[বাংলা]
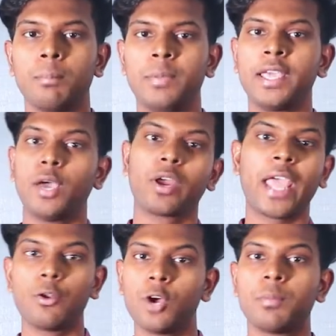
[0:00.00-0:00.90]
বিং
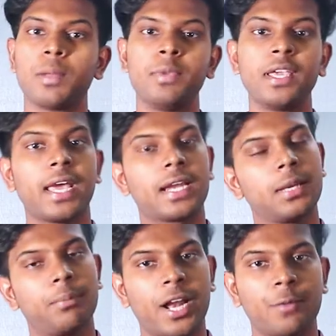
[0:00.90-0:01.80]
কেন আমরা বিং
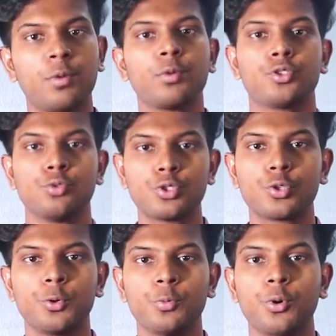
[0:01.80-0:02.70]
অ্যাডকে প্ল্যাটফর্মকে চুজ
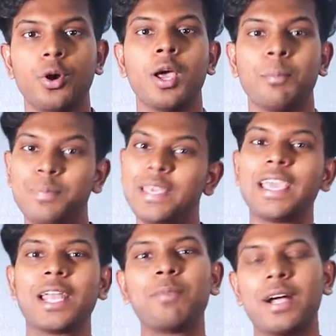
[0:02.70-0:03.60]
করব বিং
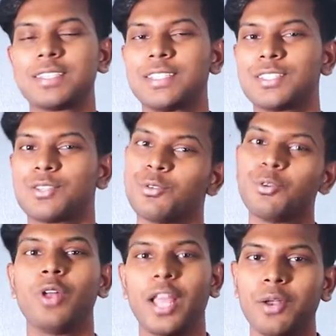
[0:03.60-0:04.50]
অ্যাড ভার্সেস
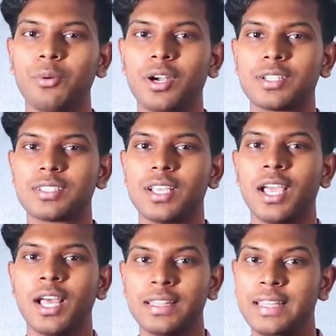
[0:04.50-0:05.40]
গুগল অ্যাডওয়ার্ডস
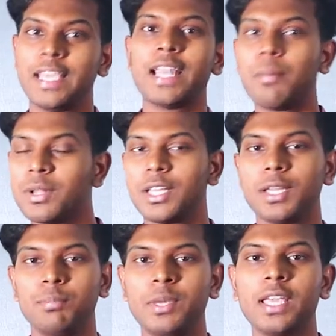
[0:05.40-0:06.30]
দেন আমাদের
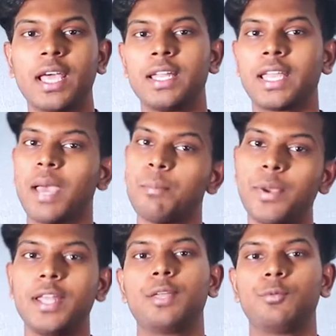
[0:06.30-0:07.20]
বিং অ্যাডের
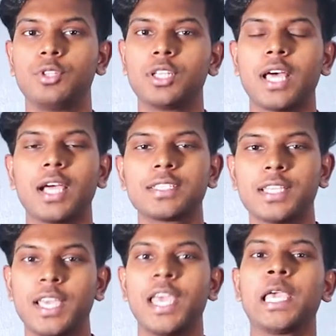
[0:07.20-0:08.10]
ক্যাম্পেইনের মধ্যে
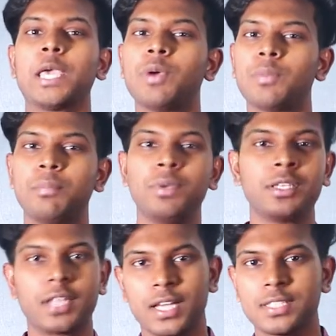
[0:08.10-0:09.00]
থাকছে কীভাবে আমরা
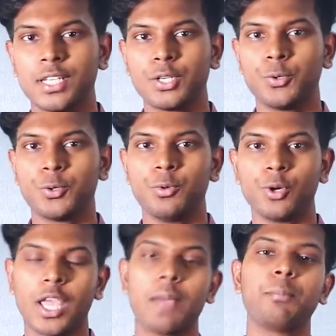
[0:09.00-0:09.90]
বিটটাকে সেট করব
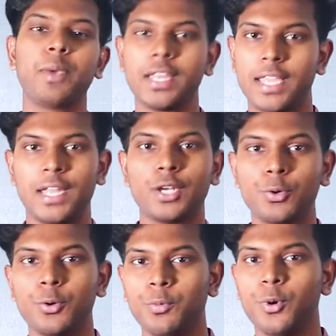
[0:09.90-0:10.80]
ক্যাম্পেইন ক্রিয়েট
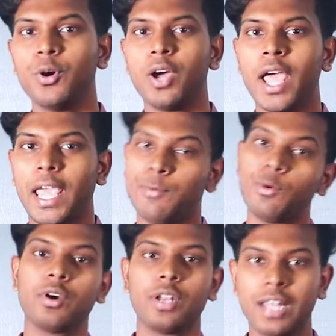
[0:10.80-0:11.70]
করব
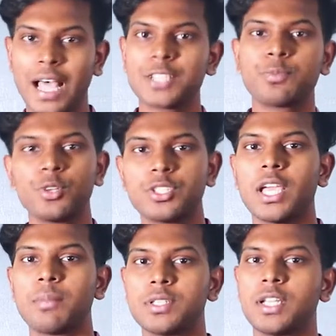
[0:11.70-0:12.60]
এবং লাস্ট
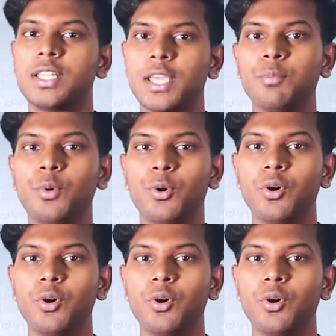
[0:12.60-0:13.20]
পর্যায়ে আমরা যেটা দেখব